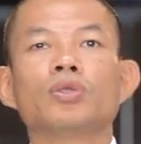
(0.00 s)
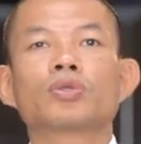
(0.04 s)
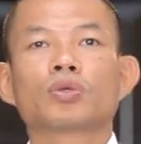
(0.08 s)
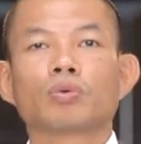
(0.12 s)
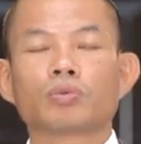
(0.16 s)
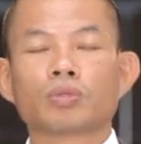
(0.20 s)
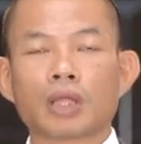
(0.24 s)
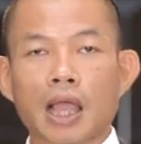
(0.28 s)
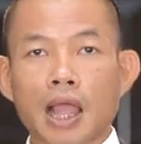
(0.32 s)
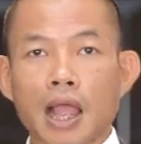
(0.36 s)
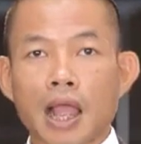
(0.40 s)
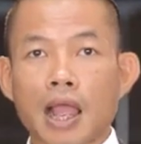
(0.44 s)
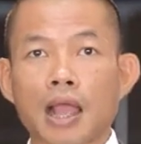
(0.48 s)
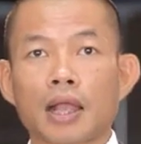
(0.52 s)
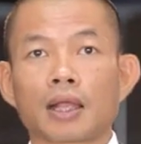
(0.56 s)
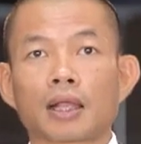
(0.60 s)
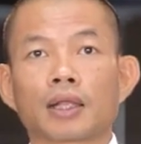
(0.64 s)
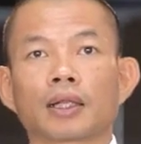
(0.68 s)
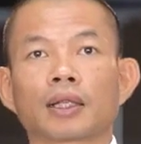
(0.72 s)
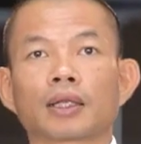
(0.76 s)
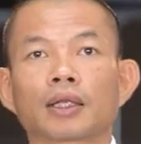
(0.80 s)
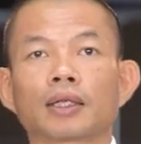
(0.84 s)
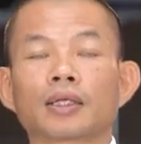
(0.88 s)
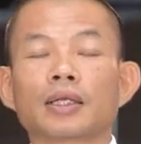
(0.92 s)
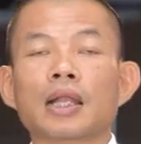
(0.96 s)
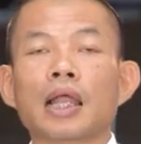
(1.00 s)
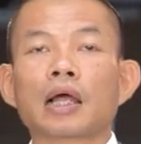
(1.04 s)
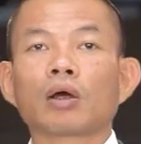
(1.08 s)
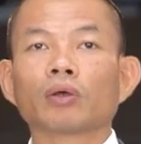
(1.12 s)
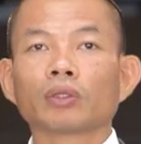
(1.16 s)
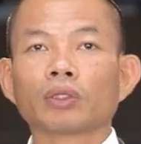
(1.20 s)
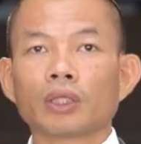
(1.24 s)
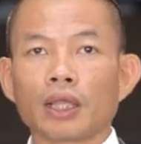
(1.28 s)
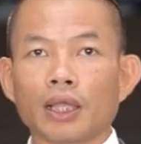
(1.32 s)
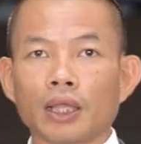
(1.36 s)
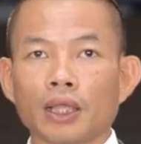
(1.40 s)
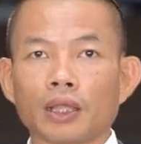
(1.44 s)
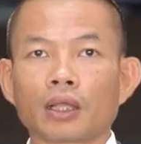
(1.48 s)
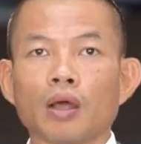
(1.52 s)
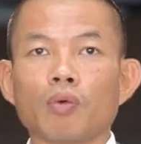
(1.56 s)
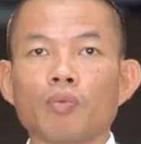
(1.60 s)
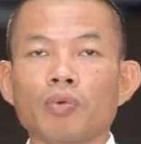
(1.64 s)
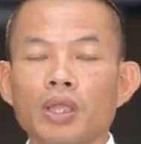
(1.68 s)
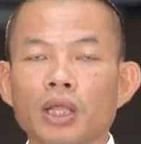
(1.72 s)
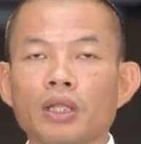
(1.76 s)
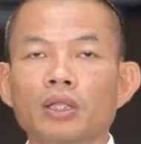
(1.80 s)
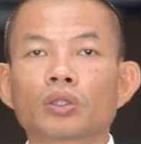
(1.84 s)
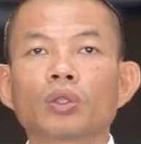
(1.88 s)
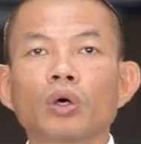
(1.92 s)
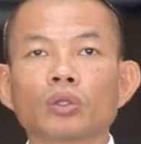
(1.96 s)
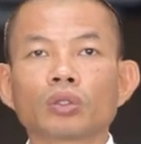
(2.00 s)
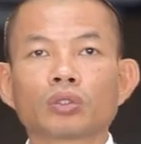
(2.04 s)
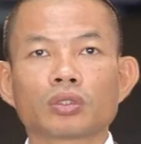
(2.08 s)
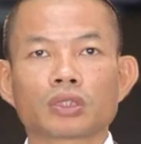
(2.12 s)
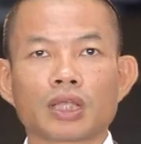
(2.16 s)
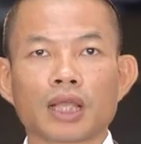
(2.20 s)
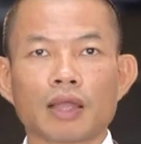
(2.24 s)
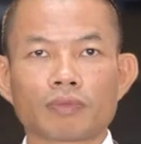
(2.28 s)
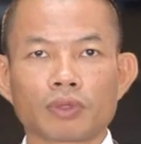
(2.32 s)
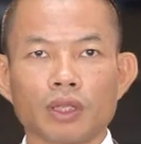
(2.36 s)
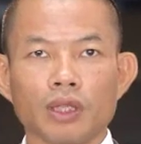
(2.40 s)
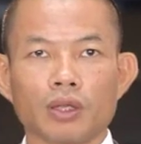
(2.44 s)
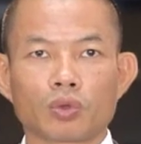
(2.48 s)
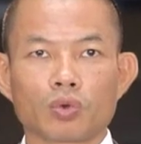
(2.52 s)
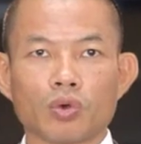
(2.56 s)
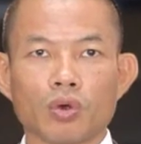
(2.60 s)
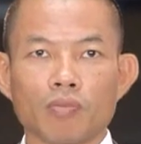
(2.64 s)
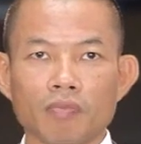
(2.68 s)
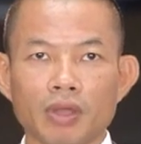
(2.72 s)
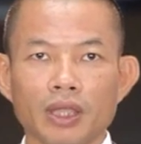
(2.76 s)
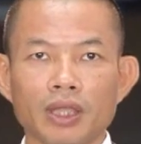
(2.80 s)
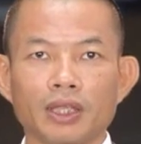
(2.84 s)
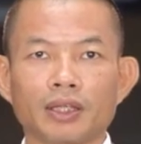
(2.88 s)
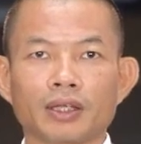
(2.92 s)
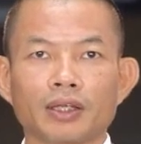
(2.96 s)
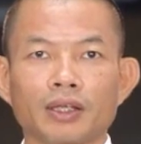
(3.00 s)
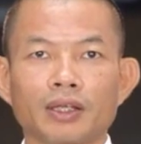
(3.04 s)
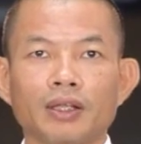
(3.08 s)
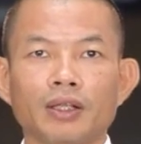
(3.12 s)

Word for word: Chúng ta đã có thể cống hiến tốt cho chapter của mình,